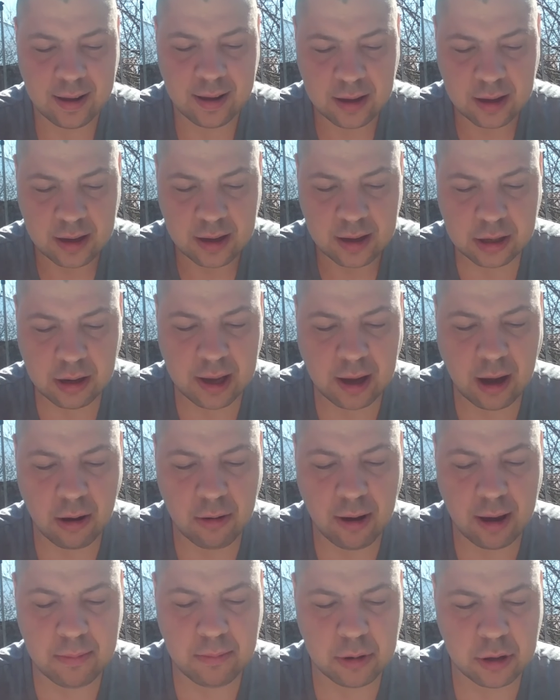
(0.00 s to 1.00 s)
Czy
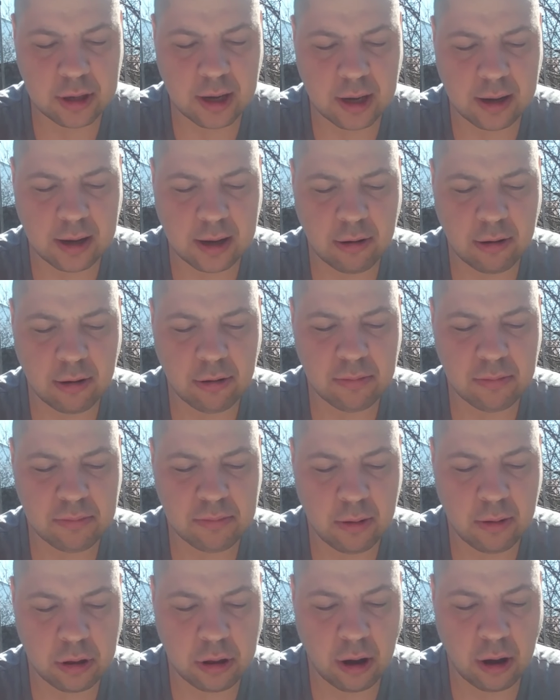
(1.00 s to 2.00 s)
Mikołaj może koło mnie
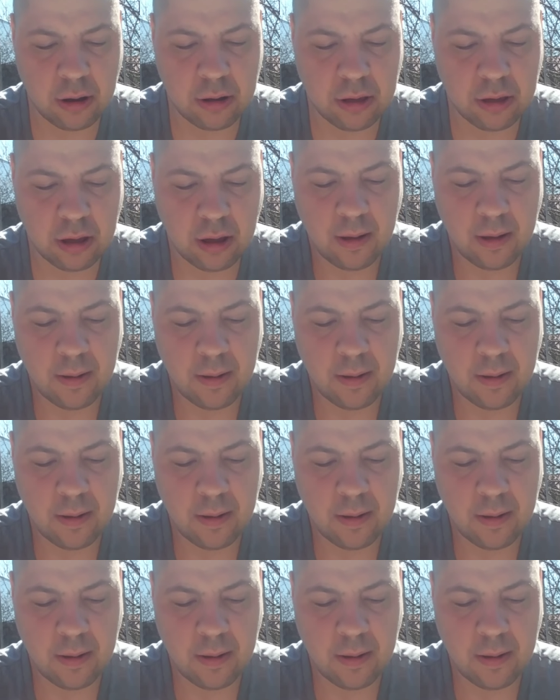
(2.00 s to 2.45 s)
usiąść?